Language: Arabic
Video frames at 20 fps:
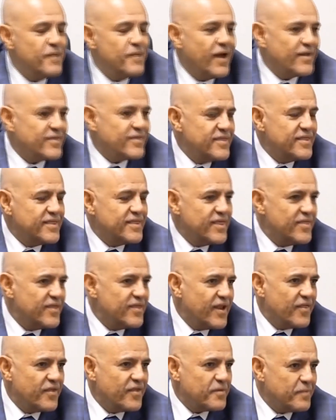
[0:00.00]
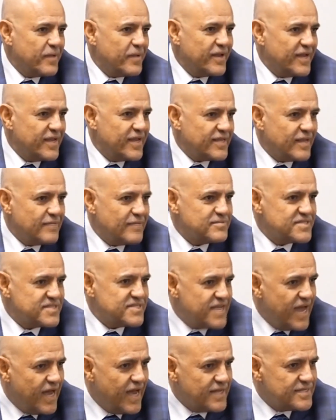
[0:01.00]
اللقاء مستوى تنفيذ
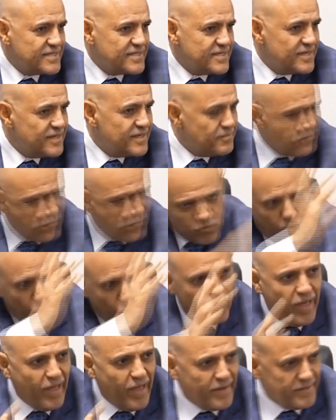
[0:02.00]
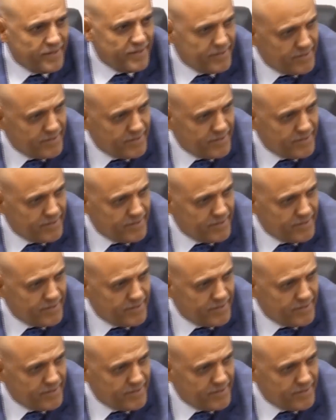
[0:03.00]
شبكة الطرق إضافة